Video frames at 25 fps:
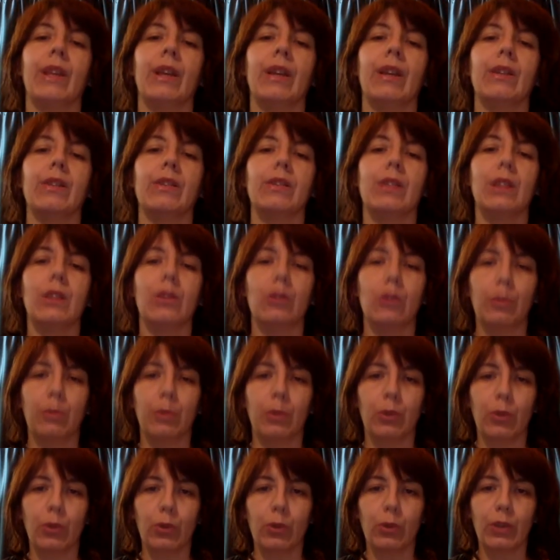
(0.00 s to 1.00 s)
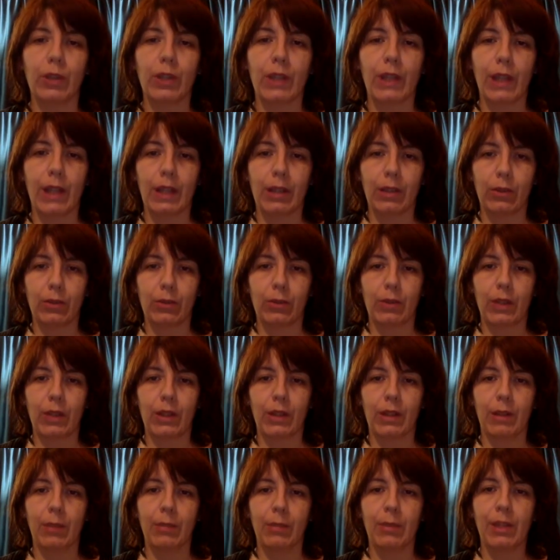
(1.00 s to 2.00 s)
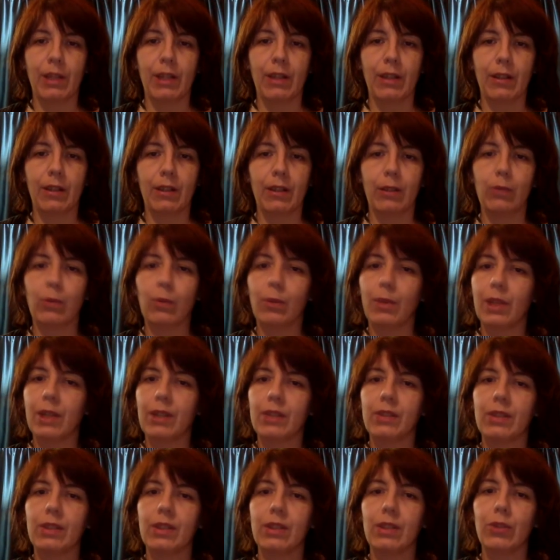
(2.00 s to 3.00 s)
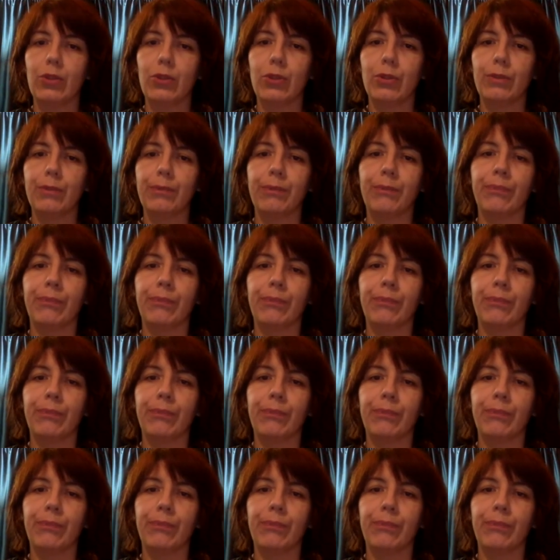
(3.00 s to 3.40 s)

scritto, prodotto e diretto da Anna Biller nel 2016